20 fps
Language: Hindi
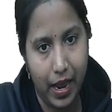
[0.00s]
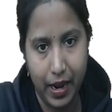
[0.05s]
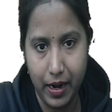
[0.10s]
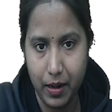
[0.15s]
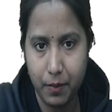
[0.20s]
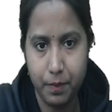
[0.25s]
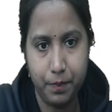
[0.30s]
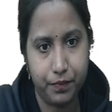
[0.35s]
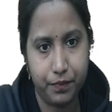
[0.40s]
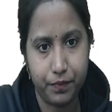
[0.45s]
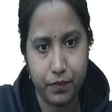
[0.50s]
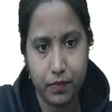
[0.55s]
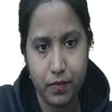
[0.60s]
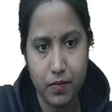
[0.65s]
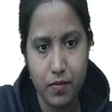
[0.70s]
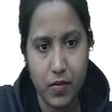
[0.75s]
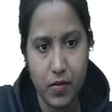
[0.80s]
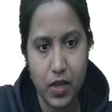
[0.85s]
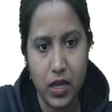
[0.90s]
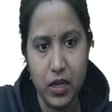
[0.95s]
है ना
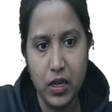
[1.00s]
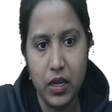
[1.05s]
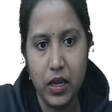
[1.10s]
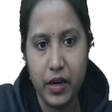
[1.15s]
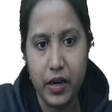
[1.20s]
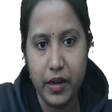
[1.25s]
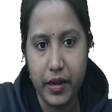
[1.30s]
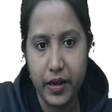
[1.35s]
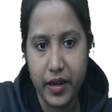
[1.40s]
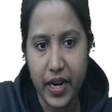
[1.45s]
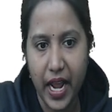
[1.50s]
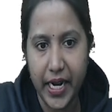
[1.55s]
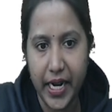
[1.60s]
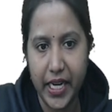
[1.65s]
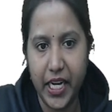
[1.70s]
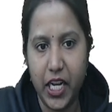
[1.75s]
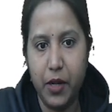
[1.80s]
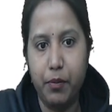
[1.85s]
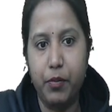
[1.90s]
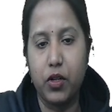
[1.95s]

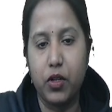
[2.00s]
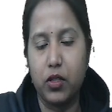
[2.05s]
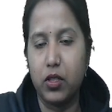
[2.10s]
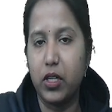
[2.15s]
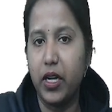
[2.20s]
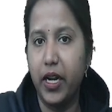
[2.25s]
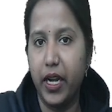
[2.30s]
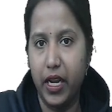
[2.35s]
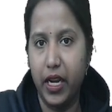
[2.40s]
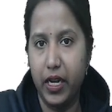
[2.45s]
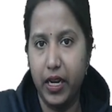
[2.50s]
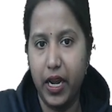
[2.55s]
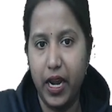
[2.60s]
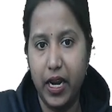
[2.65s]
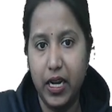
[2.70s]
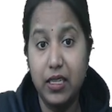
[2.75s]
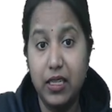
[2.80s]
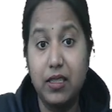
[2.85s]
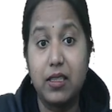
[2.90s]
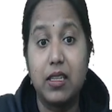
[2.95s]
90%
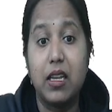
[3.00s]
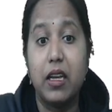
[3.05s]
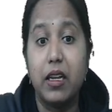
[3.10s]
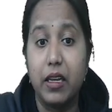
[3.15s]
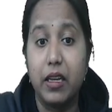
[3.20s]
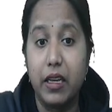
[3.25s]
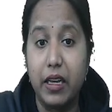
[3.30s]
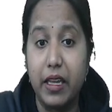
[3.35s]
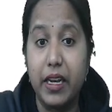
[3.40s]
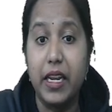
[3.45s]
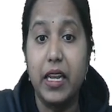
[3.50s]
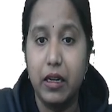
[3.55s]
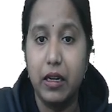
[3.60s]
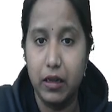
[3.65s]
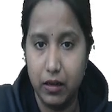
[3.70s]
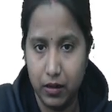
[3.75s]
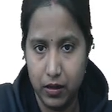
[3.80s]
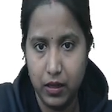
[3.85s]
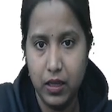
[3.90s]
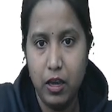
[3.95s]
एरिया इज
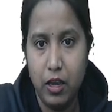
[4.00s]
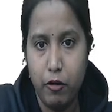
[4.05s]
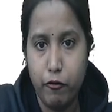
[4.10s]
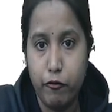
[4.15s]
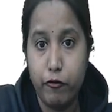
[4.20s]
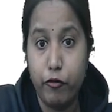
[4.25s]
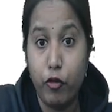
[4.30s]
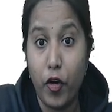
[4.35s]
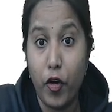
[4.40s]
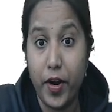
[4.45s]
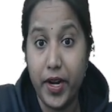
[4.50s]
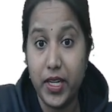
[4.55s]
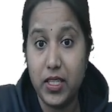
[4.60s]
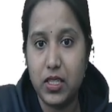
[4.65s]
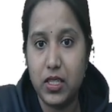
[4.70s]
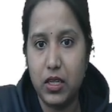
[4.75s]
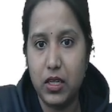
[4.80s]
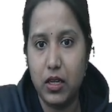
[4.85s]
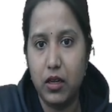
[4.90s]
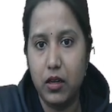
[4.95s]
ग्रीन
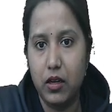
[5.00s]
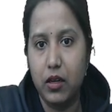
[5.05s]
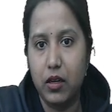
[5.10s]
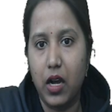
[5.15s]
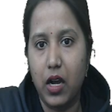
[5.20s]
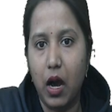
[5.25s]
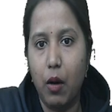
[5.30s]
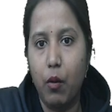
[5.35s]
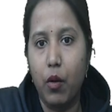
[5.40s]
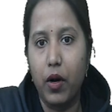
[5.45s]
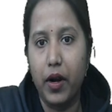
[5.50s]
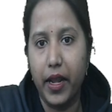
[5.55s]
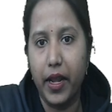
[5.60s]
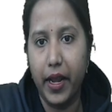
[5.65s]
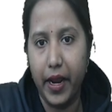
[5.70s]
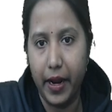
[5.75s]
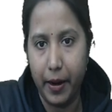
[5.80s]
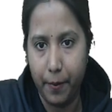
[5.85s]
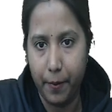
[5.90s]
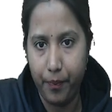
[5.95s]
फॉरेस्ट कवर्ड
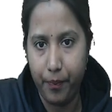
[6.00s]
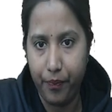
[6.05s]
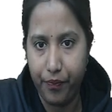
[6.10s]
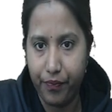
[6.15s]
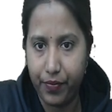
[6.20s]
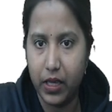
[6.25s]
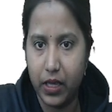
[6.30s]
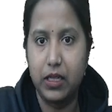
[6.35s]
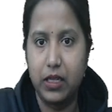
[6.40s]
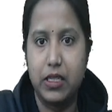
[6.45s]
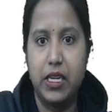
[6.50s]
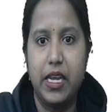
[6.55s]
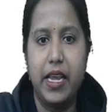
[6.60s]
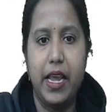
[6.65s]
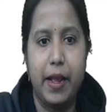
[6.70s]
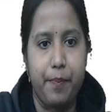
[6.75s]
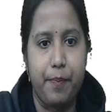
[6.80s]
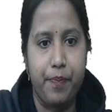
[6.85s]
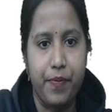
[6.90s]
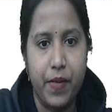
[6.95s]
है ठीक
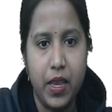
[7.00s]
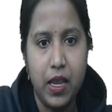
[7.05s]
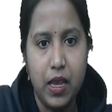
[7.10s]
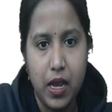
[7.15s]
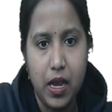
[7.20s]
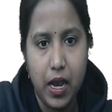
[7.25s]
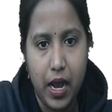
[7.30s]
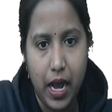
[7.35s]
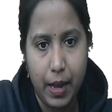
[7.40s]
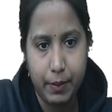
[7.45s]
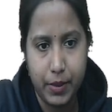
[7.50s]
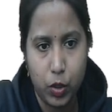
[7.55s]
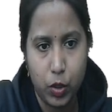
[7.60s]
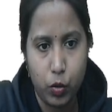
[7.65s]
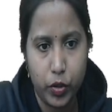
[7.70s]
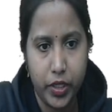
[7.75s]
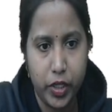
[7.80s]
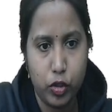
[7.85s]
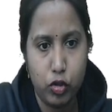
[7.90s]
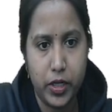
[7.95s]
है अब
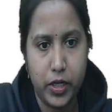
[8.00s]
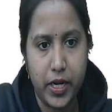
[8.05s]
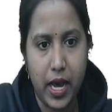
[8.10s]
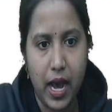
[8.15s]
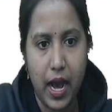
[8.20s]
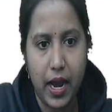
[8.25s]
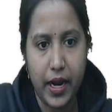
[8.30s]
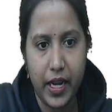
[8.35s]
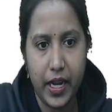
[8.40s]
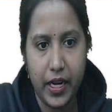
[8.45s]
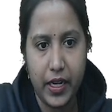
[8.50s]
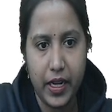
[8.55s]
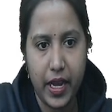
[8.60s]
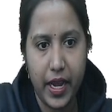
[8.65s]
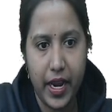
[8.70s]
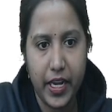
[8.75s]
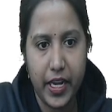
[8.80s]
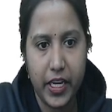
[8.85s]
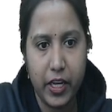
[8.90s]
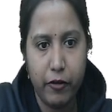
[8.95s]
देखो ये जो डार्क
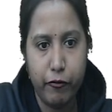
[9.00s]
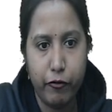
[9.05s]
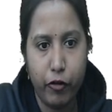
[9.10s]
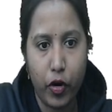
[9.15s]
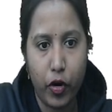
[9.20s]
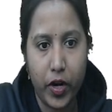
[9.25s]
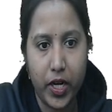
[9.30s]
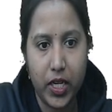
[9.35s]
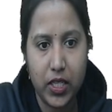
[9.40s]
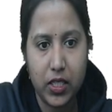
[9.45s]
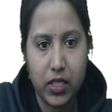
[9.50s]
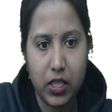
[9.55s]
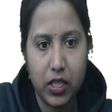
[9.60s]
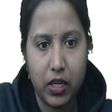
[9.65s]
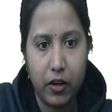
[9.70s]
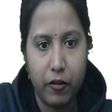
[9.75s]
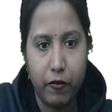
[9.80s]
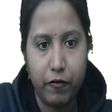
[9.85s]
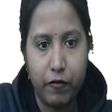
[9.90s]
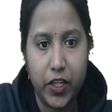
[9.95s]
एरिया है ये फॉरेस्ट
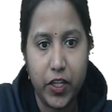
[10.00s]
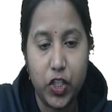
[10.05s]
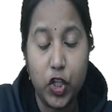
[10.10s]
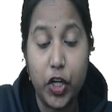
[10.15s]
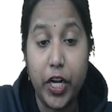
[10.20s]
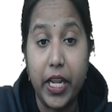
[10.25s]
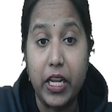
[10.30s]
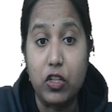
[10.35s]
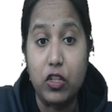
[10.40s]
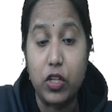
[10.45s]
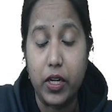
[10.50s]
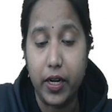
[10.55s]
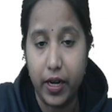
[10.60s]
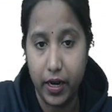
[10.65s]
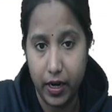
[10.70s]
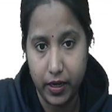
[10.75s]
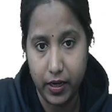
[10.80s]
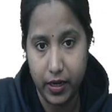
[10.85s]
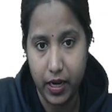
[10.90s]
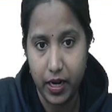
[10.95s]
वेजिटेशन
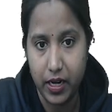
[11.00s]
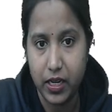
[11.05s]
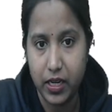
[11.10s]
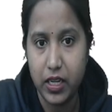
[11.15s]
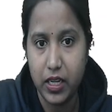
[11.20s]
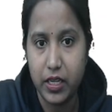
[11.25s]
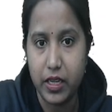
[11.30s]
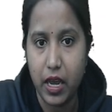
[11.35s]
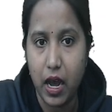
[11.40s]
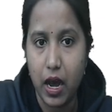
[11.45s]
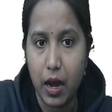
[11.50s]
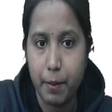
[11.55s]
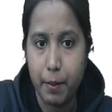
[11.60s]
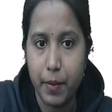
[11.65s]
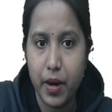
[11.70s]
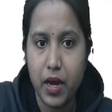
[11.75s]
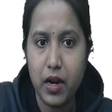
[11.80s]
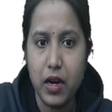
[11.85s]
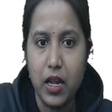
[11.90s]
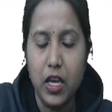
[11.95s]
है यानी कि यहाँ
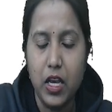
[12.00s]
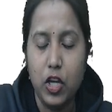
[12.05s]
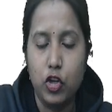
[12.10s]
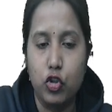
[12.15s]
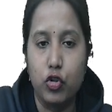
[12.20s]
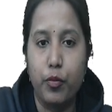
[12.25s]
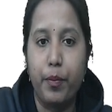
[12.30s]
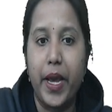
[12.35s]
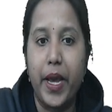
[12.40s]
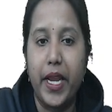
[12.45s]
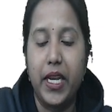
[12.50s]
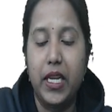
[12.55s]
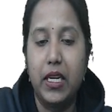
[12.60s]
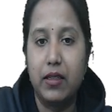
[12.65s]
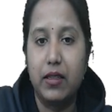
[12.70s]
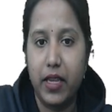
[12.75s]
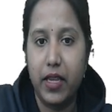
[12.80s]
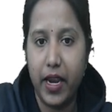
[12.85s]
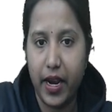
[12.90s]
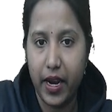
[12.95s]
पर जो
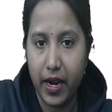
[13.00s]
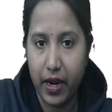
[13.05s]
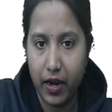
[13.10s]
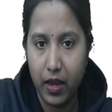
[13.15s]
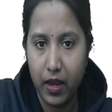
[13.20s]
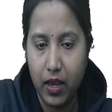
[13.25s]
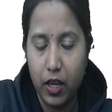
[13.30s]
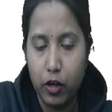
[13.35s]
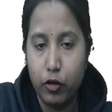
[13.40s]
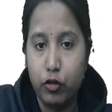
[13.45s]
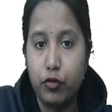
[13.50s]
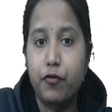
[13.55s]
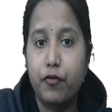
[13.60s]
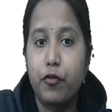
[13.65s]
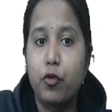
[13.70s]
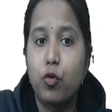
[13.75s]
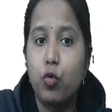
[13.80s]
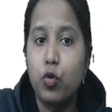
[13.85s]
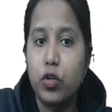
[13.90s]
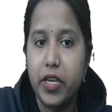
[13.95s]
बेरीज हैं जो
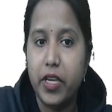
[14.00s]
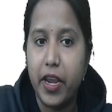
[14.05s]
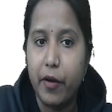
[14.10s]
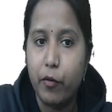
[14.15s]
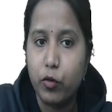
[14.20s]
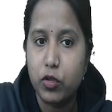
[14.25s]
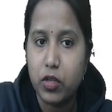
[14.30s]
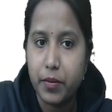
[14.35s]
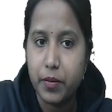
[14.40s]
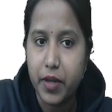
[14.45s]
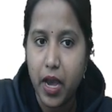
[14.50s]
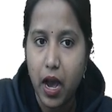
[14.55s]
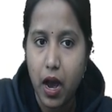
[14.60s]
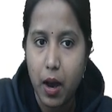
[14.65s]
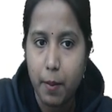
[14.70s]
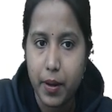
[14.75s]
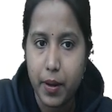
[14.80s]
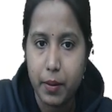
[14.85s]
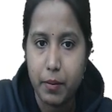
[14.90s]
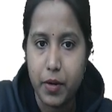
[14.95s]
फ्रूट्स है वो सब
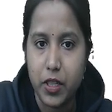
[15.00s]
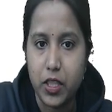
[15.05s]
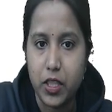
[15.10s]
यहाँ पर